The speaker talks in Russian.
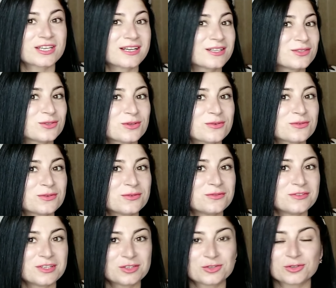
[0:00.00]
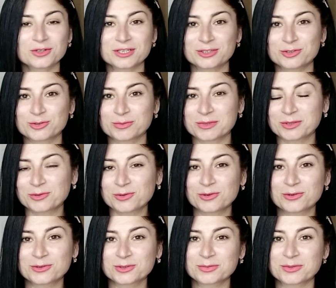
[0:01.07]
я готовлю видео «Хочу, могу,
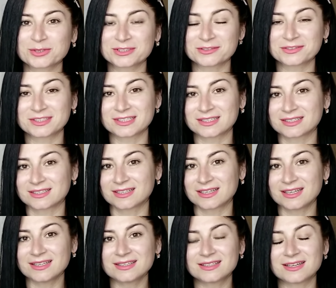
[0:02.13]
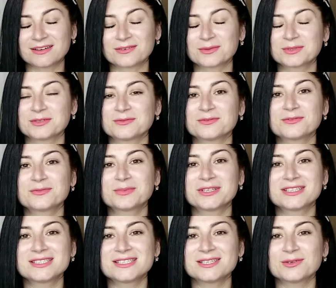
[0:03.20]
люкс против секонд-хенда». В общем,
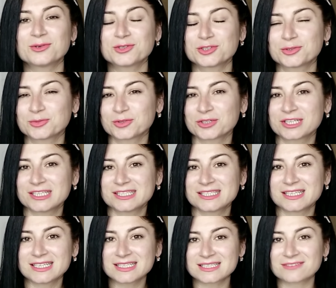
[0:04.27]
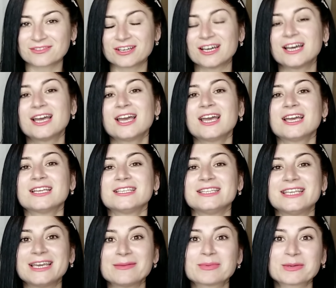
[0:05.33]
впереди очень много интересного.
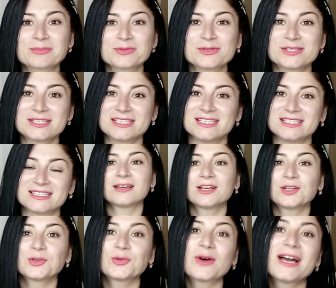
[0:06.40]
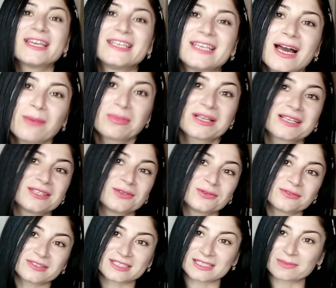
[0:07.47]
Не пропустите. Ну а я
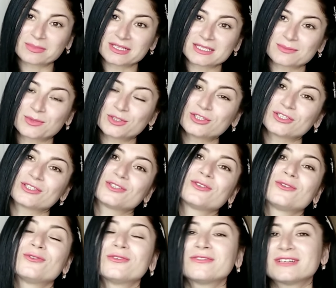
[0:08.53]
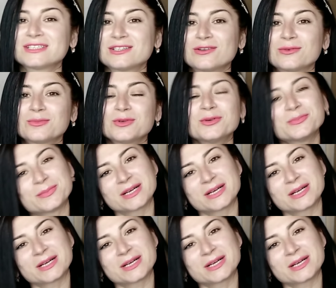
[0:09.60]
благодарю вас за просмотр, целую вас и люблю.